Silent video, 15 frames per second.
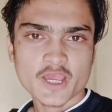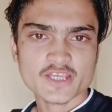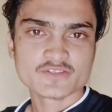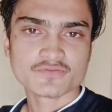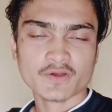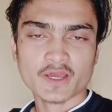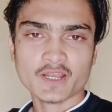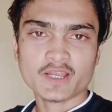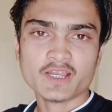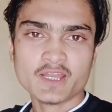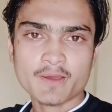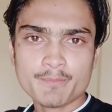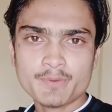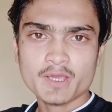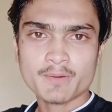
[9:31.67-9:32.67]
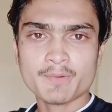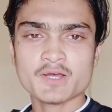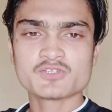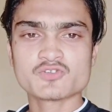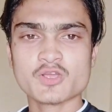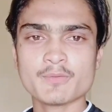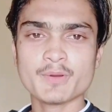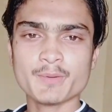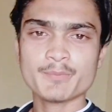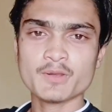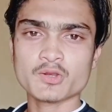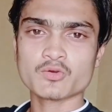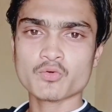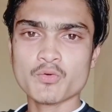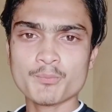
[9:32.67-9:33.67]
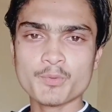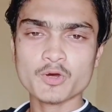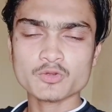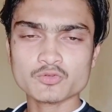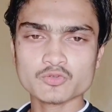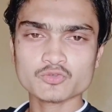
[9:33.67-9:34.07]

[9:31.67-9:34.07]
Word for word: गाइज तो फाइनली अभी हम आ चुके हैं भाई अपने रूम पर